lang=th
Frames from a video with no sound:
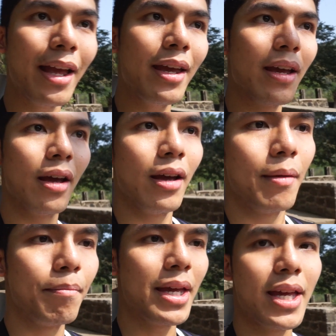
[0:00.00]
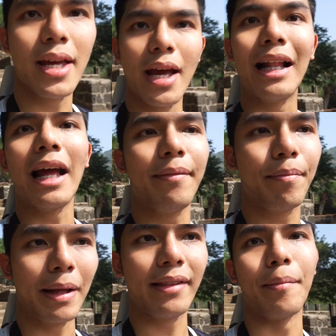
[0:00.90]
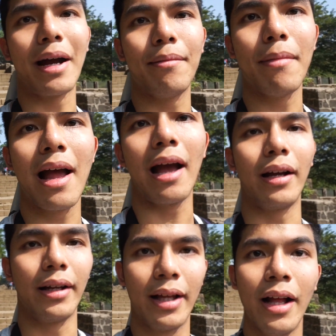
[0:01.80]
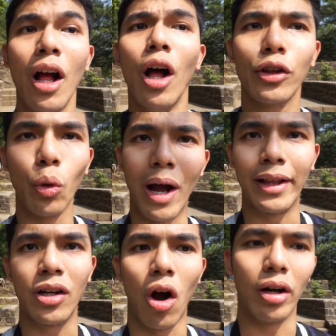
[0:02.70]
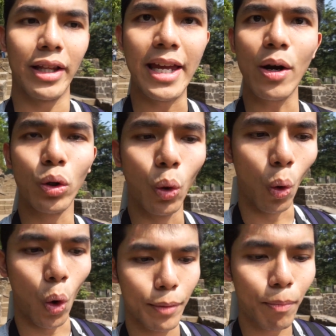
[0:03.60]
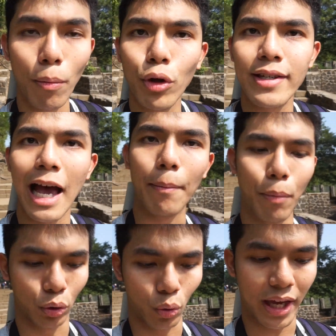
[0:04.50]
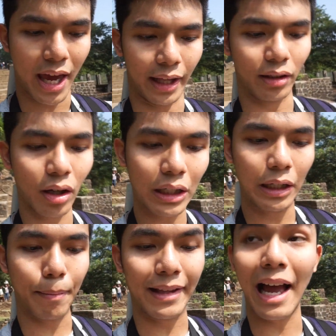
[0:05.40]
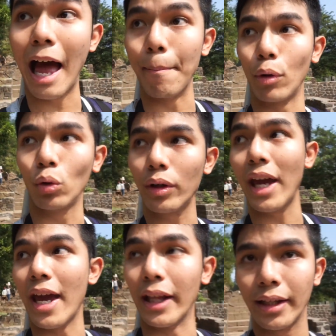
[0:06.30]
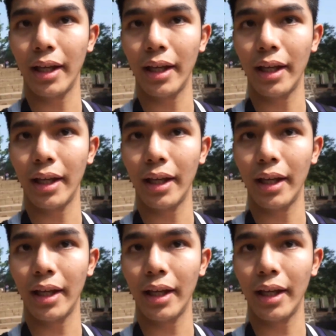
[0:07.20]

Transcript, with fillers: ได้มีอะไรเป็นสำคัญมาก ส่วนเกาะนี้ถูกค้นพบโดยชาวโปรตุเกสก็คือเป็นทหารโปรตุเกส